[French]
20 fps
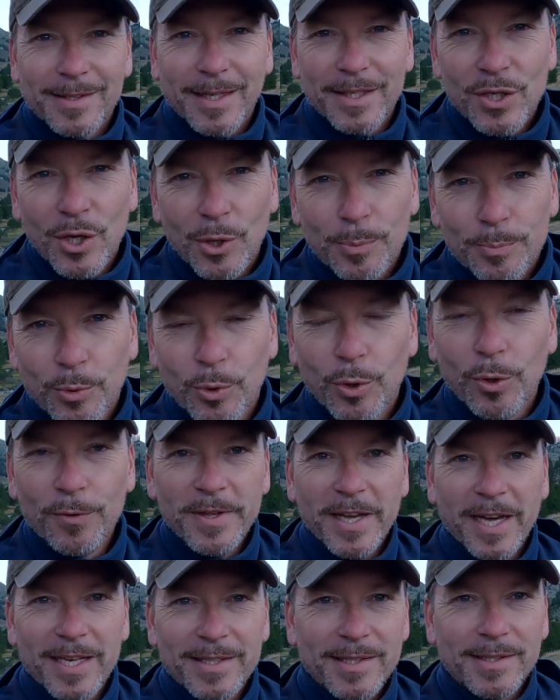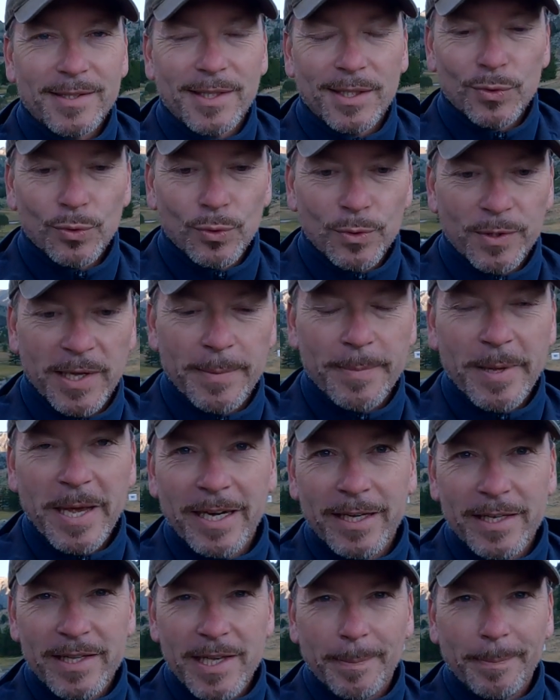D'ailleurs, pour revenir à cette étude, eh
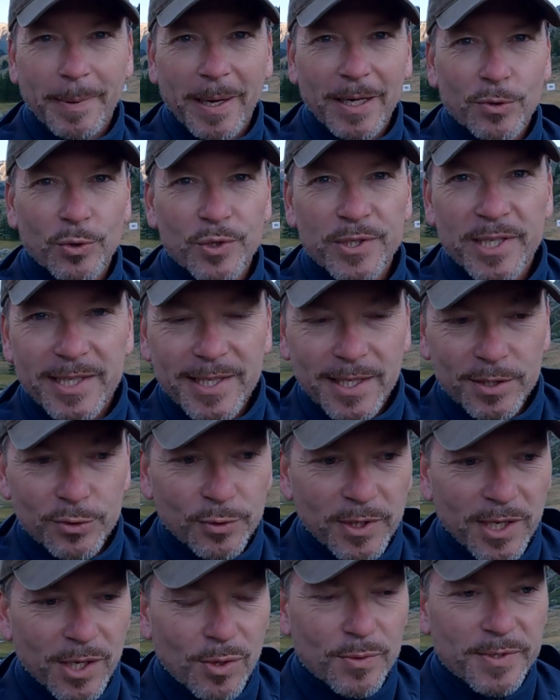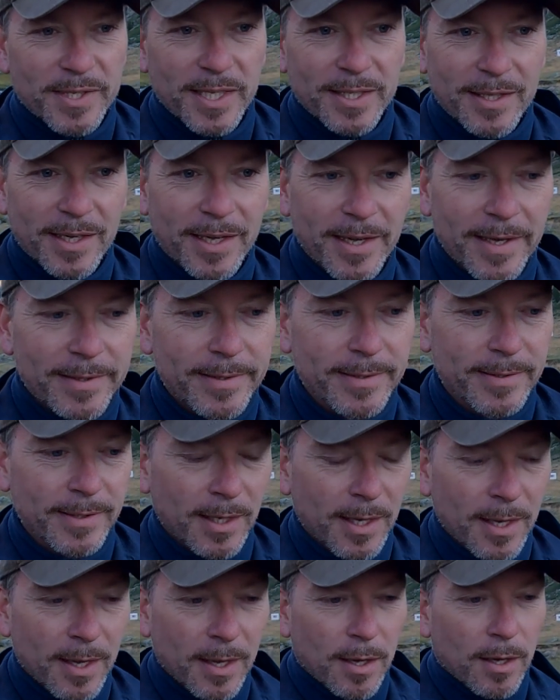bien, il n'y a pas qu'aux États-Unis qu'on s'intéresse
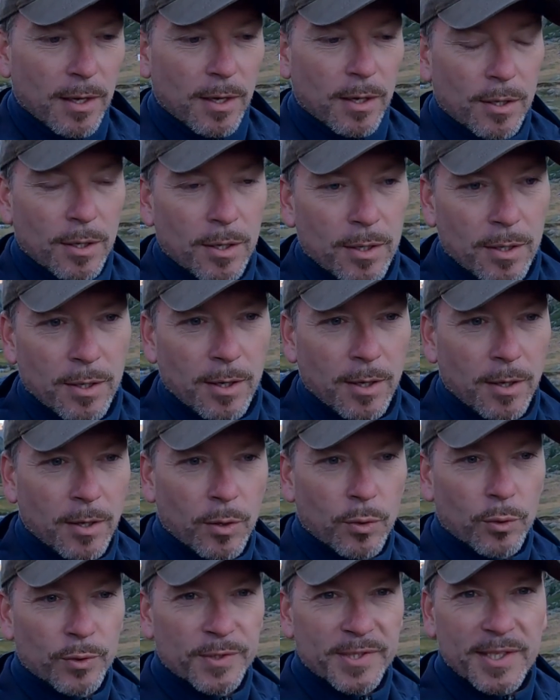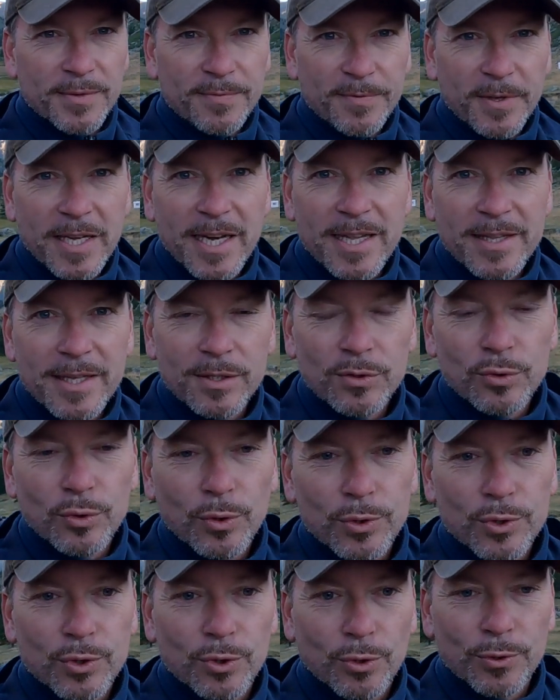euh, aux effets de la
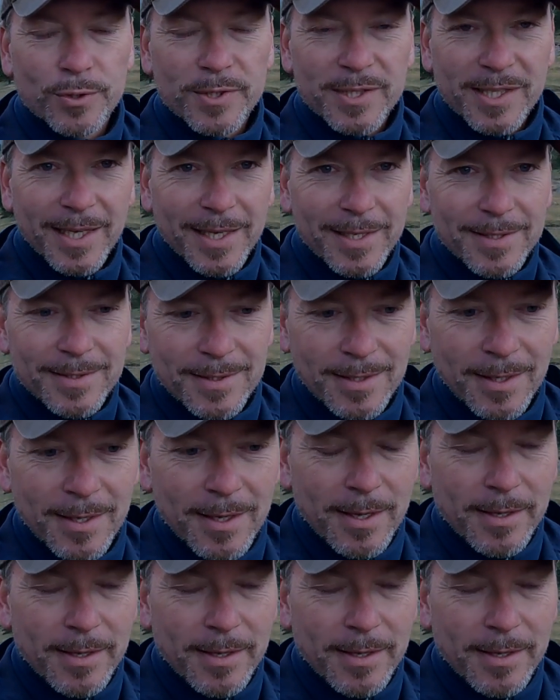nature sur le stress.